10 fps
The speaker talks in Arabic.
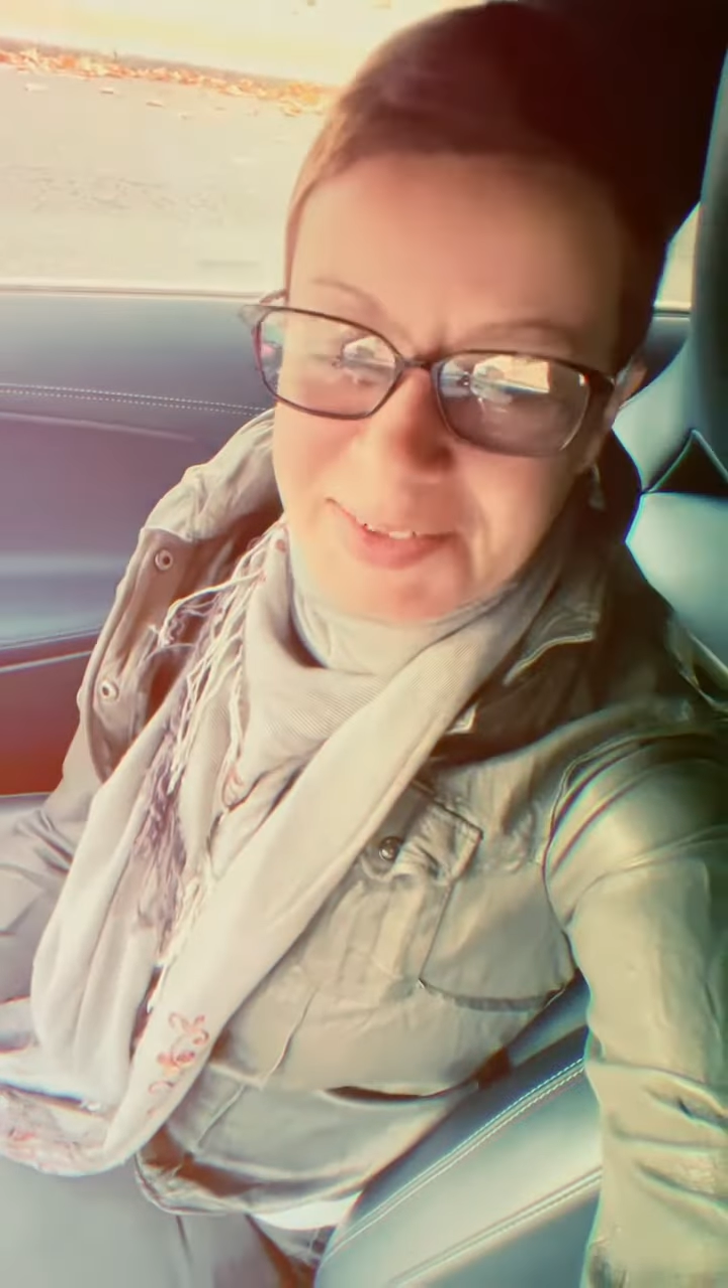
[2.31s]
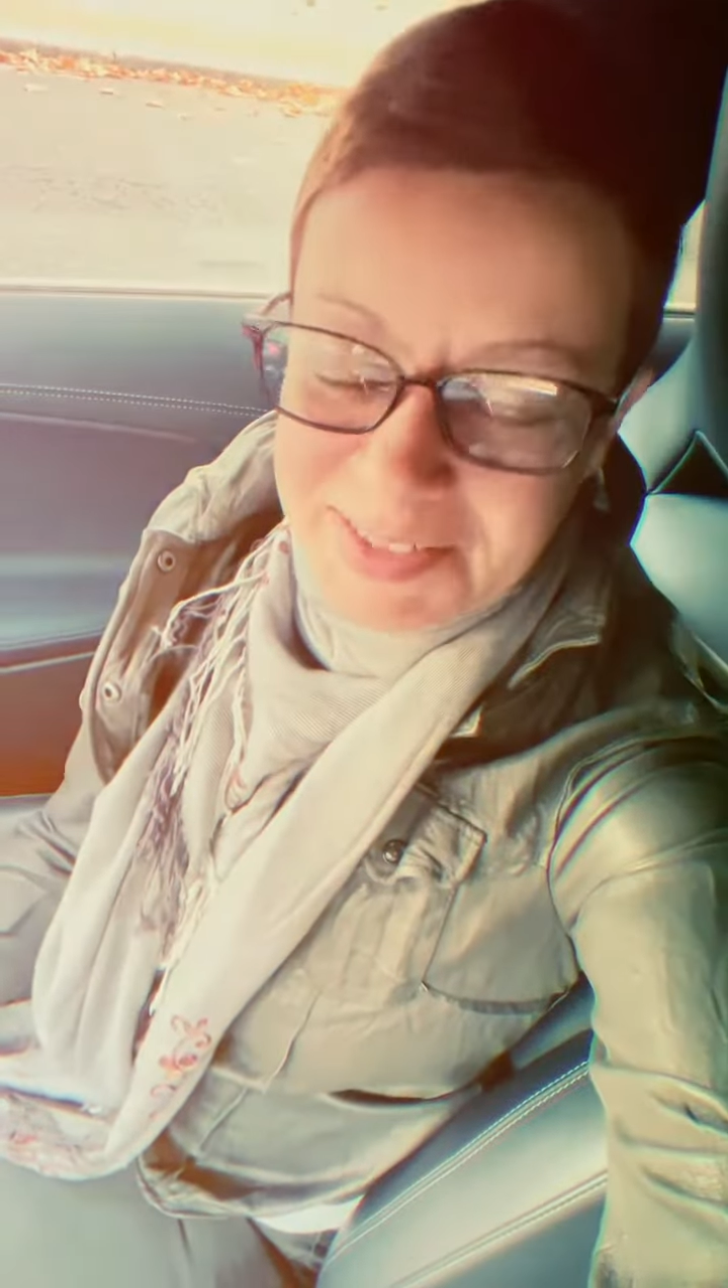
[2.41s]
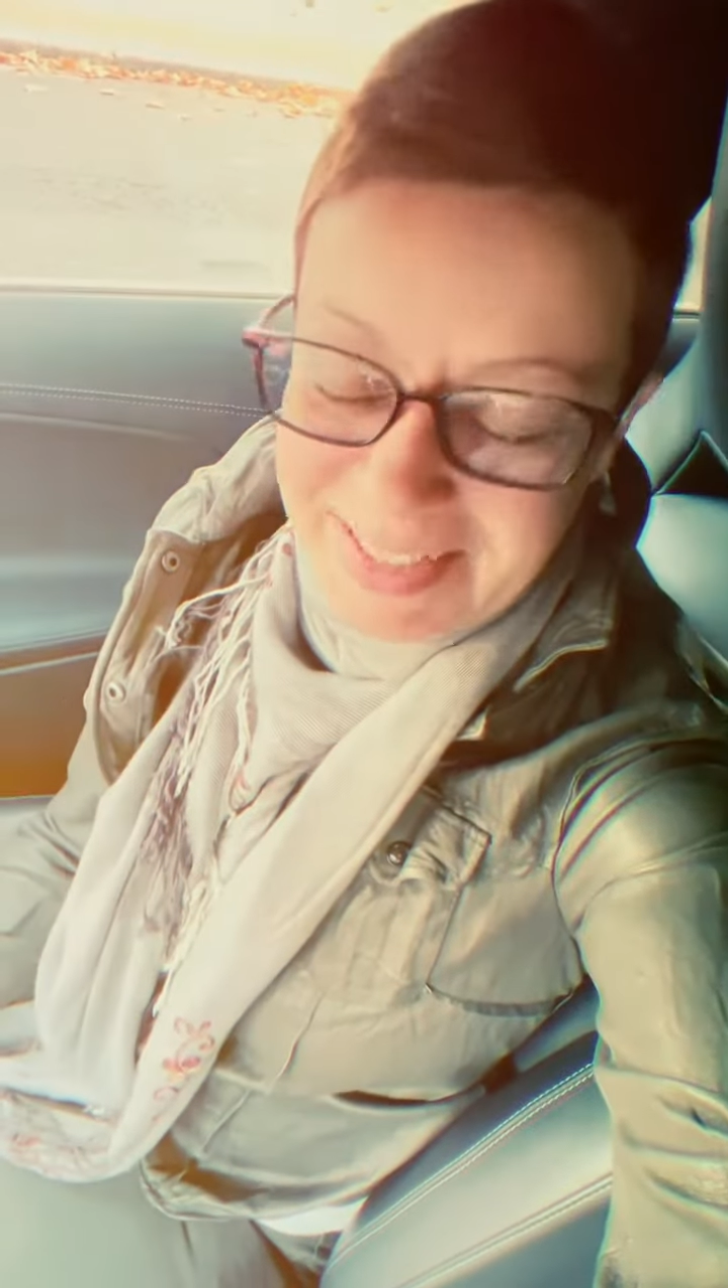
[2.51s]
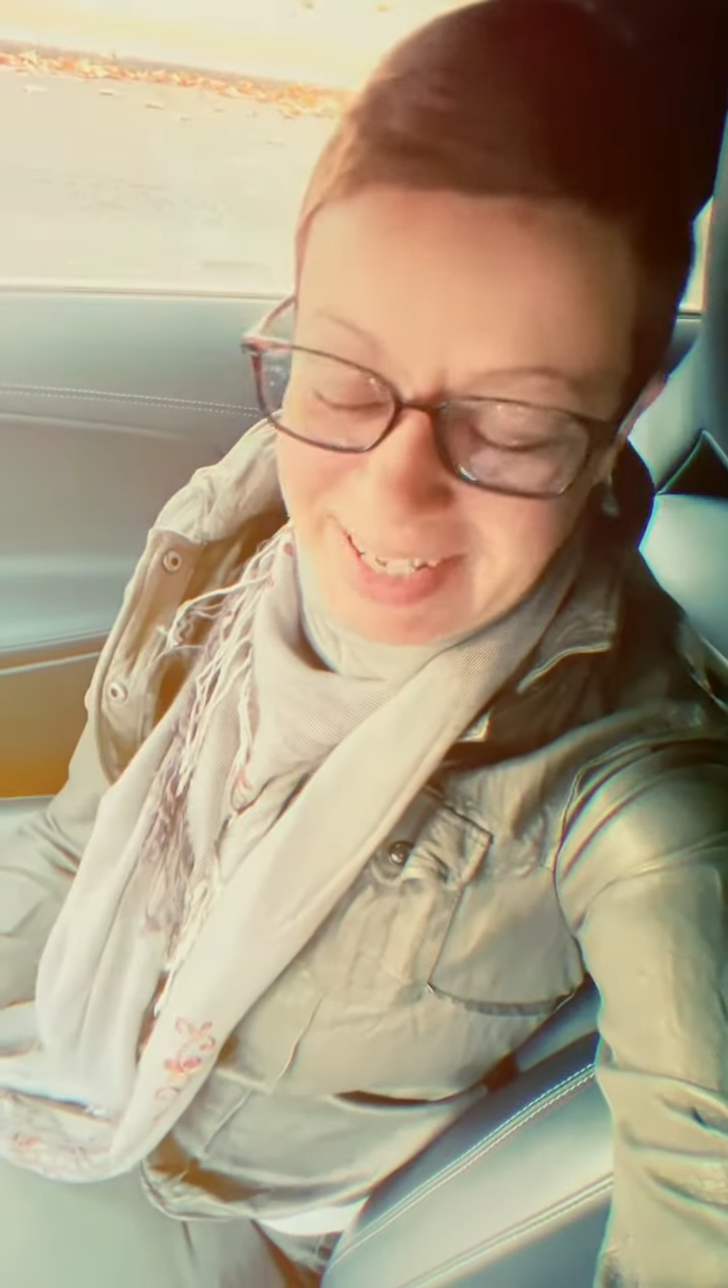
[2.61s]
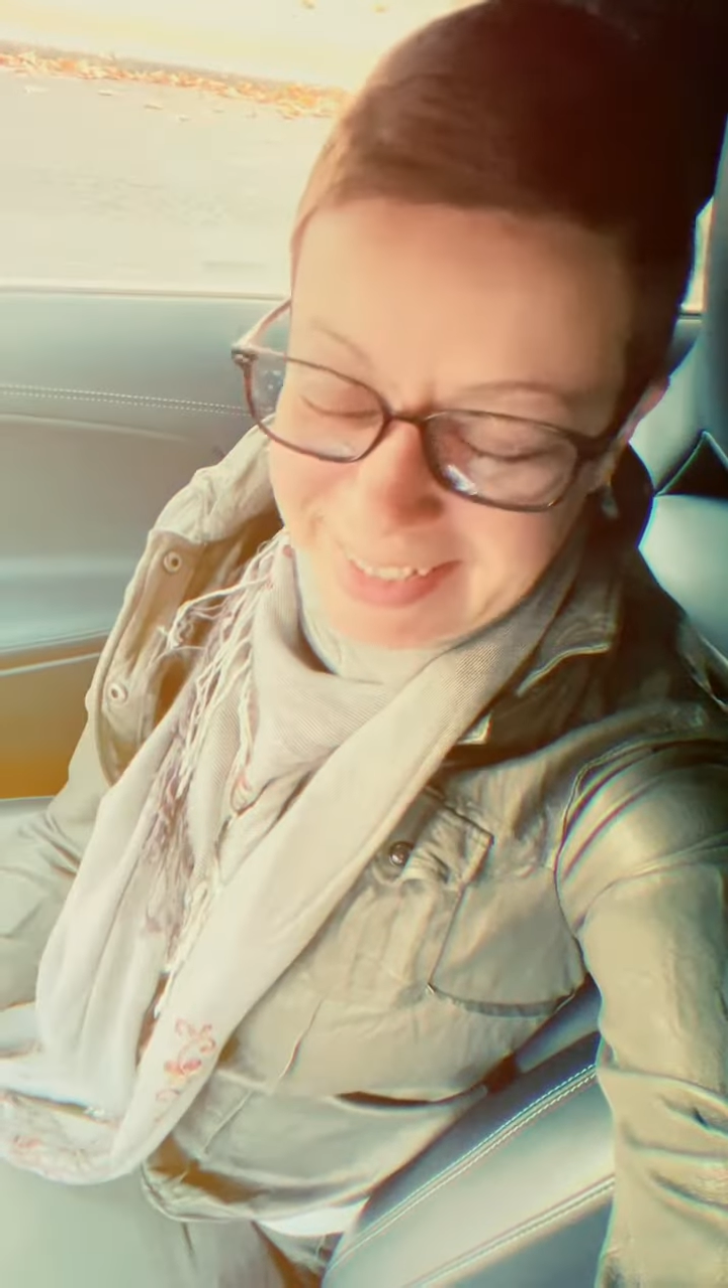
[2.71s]

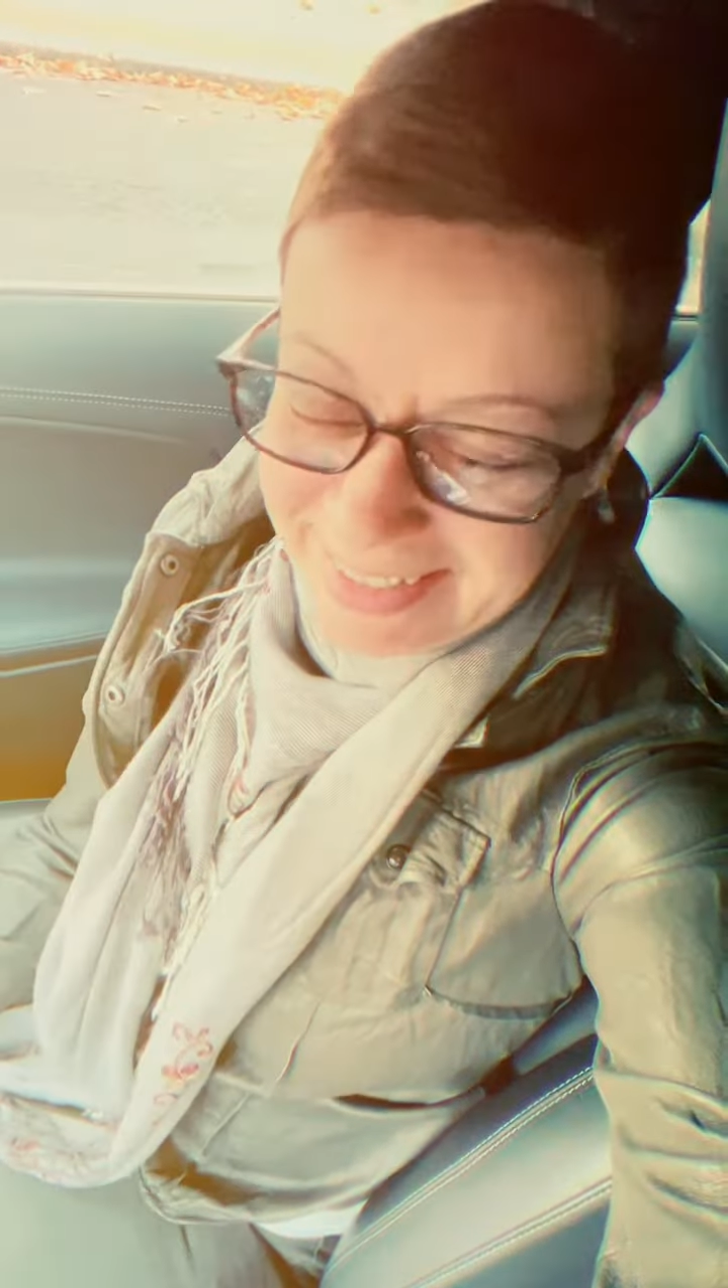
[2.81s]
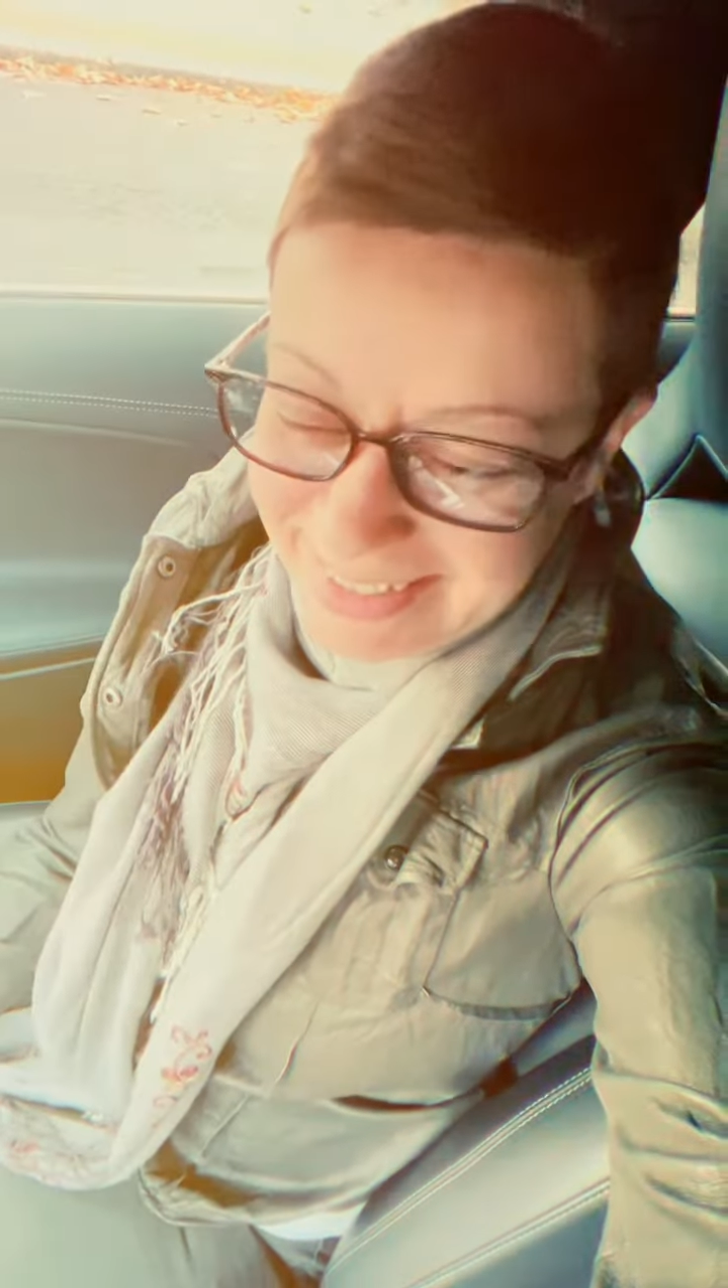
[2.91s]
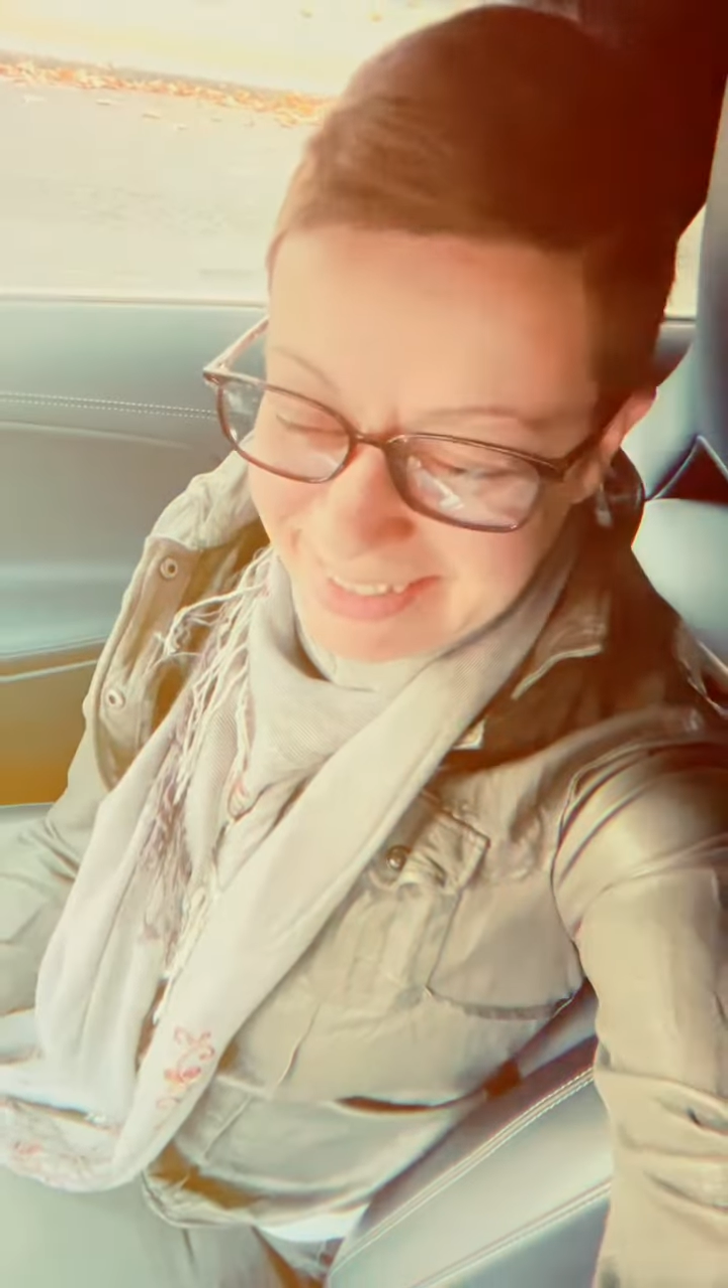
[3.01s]
والسعادة